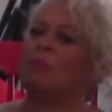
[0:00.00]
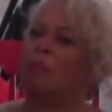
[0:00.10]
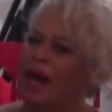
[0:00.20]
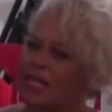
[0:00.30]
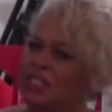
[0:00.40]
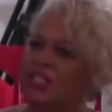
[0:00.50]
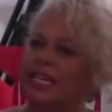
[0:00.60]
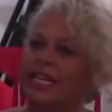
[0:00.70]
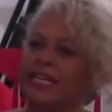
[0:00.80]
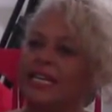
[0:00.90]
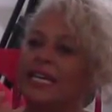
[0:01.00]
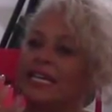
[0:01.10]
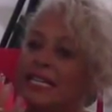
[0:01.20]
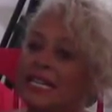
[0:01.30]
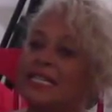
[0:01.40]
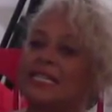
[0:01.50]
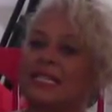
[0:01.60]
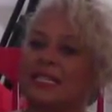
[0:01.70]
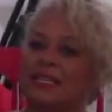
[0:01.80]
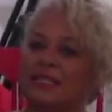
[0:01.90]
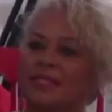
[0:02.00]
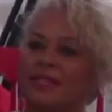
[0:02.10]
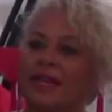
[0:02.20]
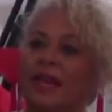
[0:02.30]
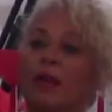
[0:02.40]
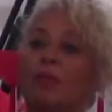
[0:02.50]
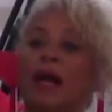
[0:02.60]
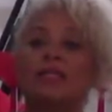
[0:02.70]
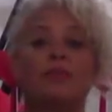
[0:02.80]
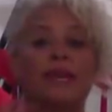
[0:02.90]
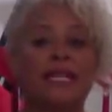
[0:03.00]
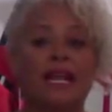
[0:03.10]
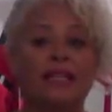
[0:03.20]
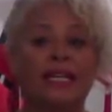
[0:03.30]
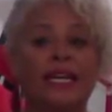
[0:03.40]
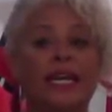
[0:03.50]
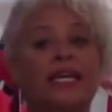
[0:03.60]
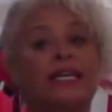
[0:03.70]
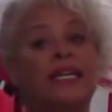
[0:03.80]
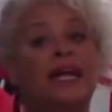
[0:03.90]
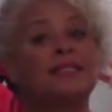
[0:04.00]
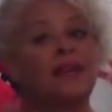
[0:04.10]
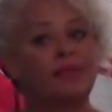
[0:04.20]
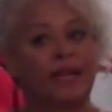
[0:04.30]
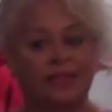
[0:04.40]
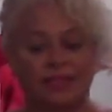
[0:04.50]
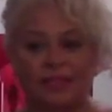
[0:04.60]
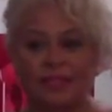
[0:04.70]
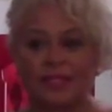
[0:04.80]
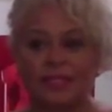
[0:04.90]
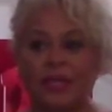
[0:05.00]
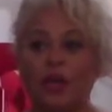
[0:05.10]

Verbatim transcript: bazı şeyleri neden istediğinizi, bazı beklentilere neden saplandığınızı,